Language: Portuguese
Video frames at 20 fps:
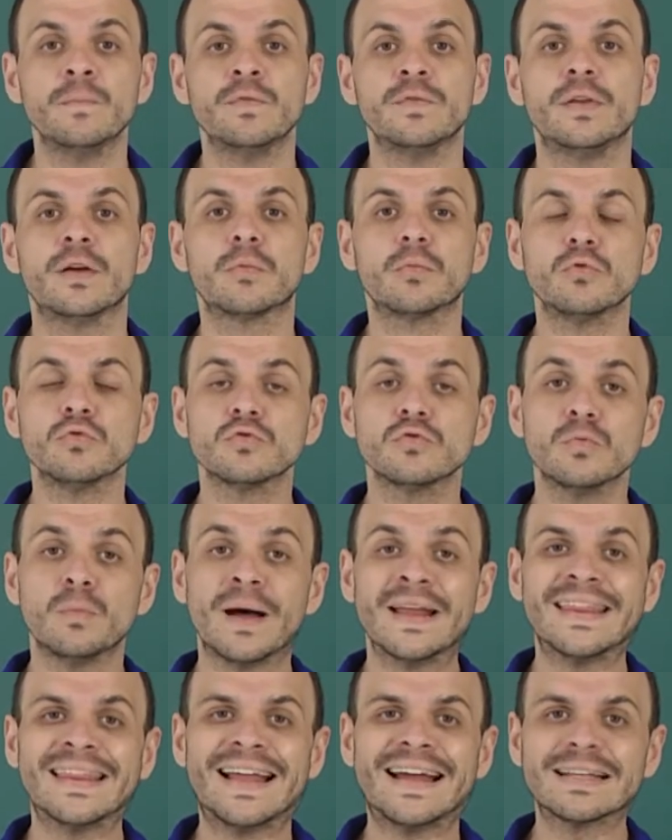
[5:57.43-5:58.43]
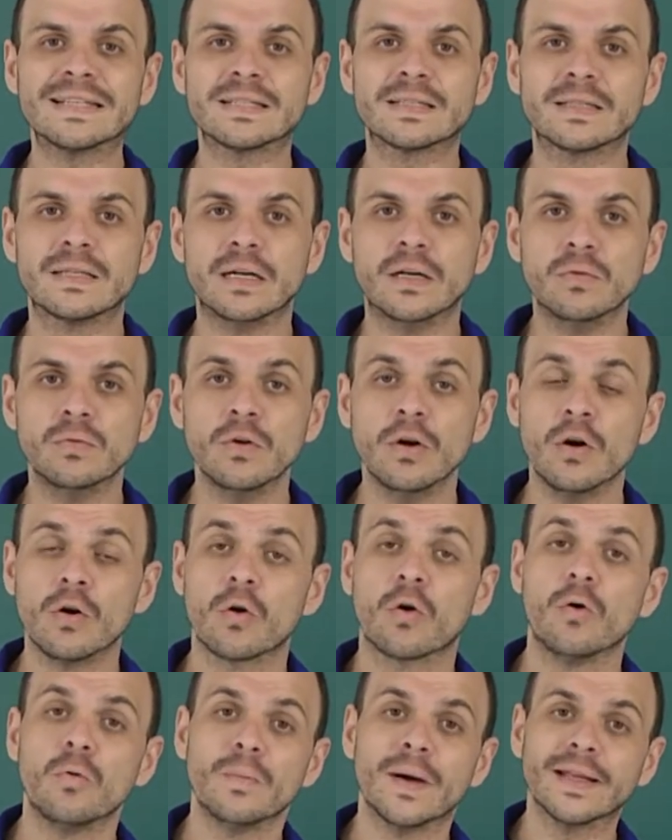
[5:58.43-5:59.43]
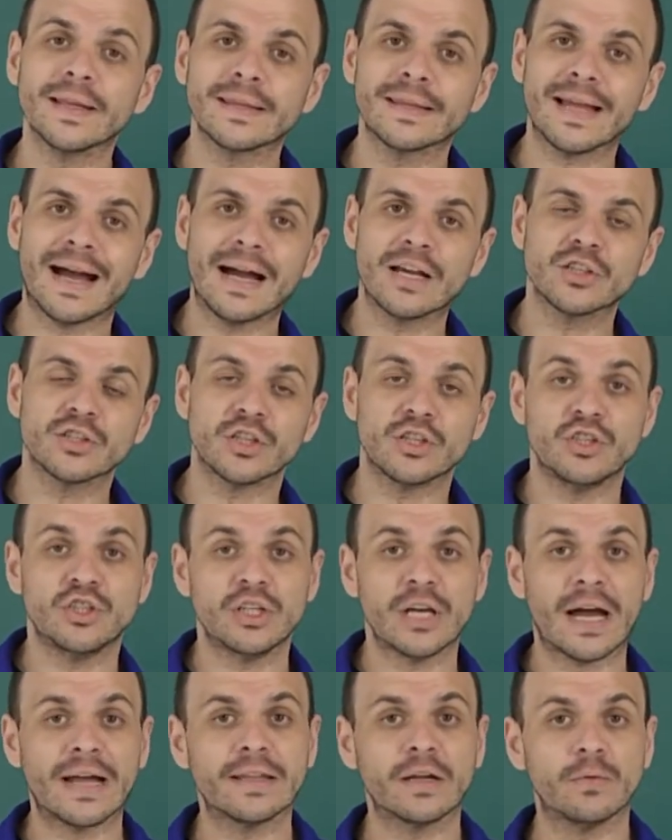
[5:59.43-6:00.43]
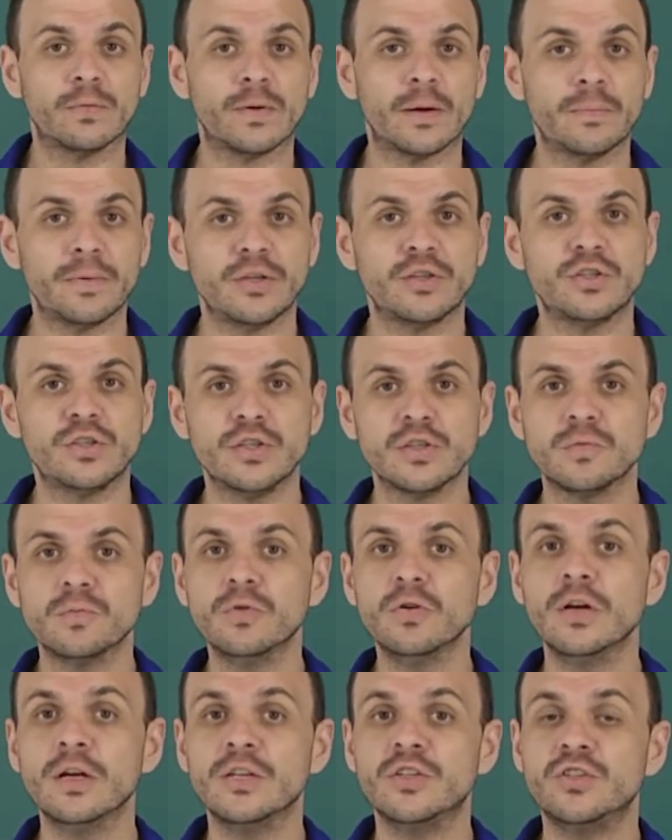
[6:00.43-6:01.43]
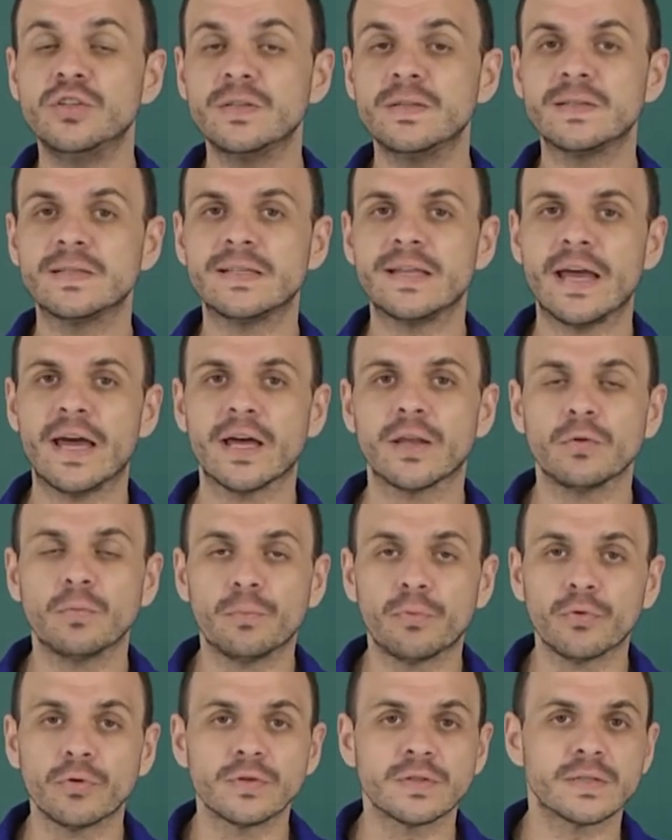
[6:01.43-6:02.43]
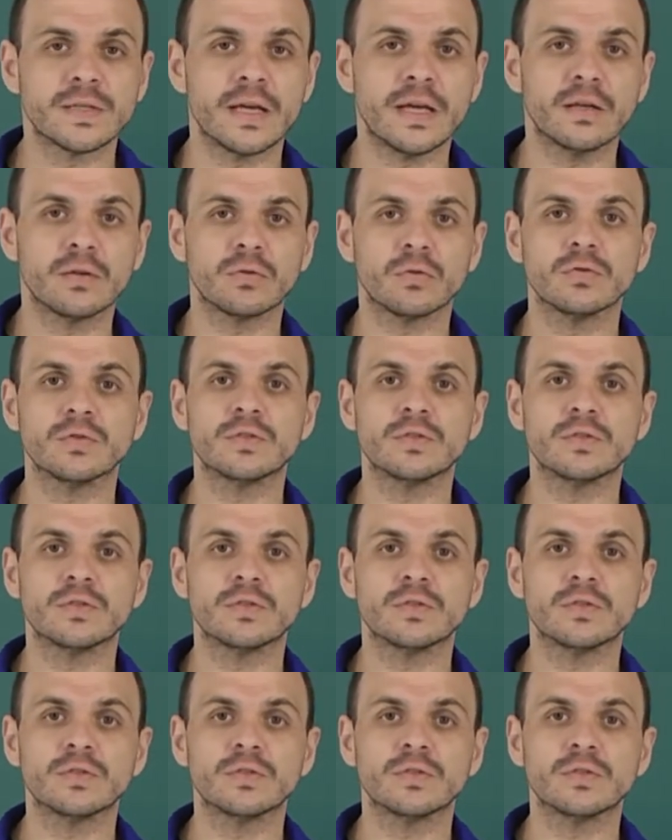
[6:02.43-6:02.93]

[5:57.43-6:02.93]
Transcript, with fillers: termos uma nação com uma taxa de analfabetismo de 0%, ou